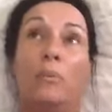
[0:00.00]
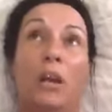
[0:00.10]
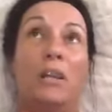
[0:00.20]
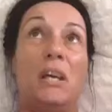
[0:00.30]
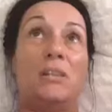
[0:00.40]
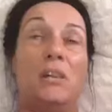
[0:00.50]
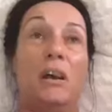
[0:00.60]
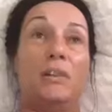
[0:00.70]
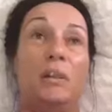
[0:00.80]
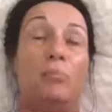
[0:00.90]
Y a rien à dire,
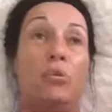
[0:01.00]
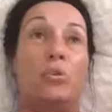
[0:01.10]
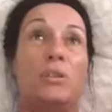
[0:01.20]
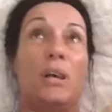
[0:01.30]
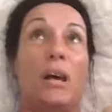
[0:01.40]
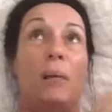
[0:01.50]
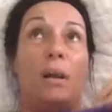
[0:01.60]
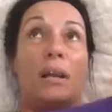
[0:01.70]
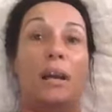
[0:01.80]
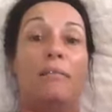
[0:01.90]
hein. T'es beau costard,
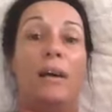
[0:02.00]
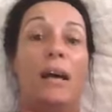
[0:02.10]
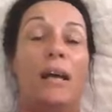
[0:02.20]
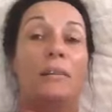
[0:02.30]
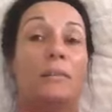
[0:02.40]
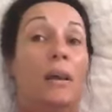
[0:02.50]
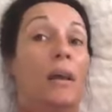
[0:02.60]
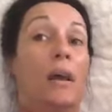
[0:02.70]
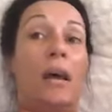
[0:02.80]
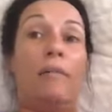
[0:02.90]
belle cravate,
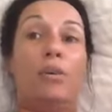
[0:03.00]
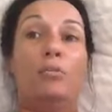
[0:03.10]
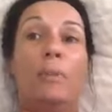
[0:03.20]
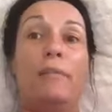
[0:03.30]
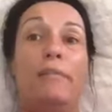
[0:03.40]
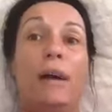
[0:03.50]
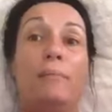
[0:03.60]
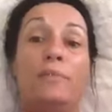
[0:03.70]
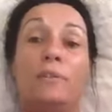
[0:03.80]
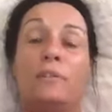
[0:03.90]
avec une belle
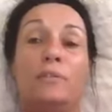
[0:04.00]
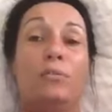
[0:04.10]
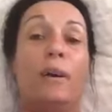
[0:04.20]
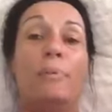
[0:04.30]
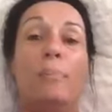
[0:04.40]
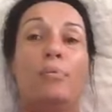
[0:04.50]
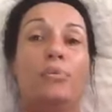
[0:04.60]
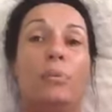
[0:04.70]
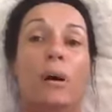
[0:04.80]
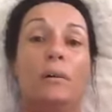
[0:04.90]
femme. Tout va bien pour
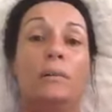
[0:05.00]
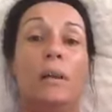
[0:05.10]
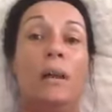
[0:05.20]
toi, hein.